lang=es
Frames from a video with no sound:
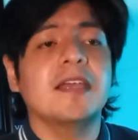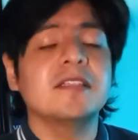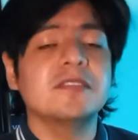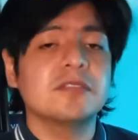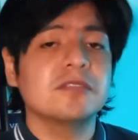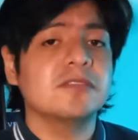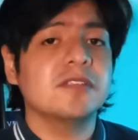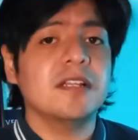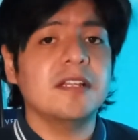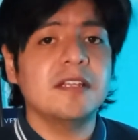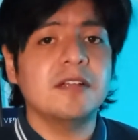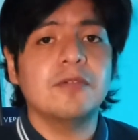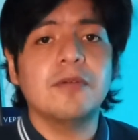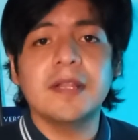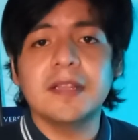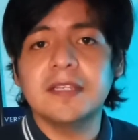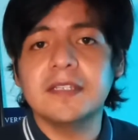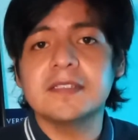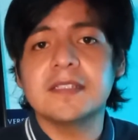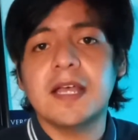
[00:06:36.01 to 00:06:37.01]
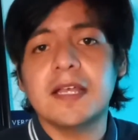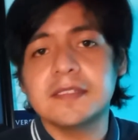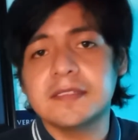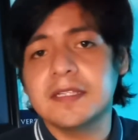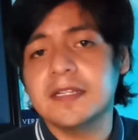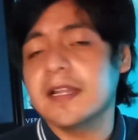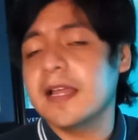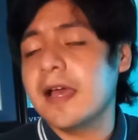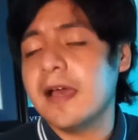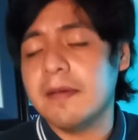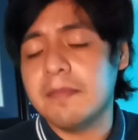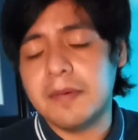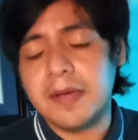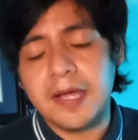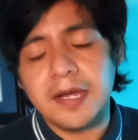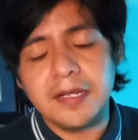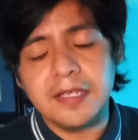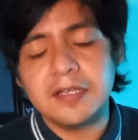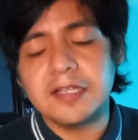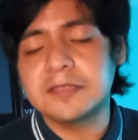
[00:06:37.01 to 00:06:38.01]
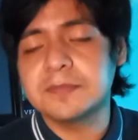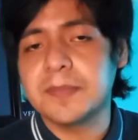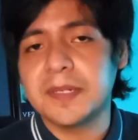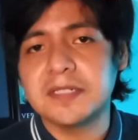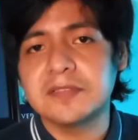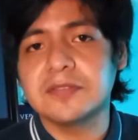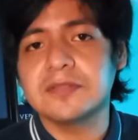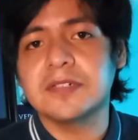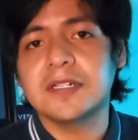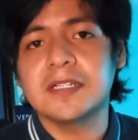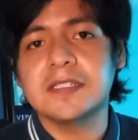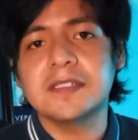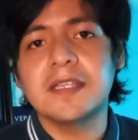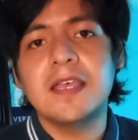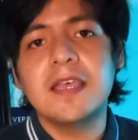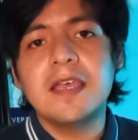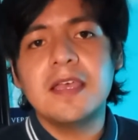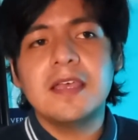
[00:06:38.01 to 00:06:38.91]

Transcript: estos delincuentes hacen a varias personas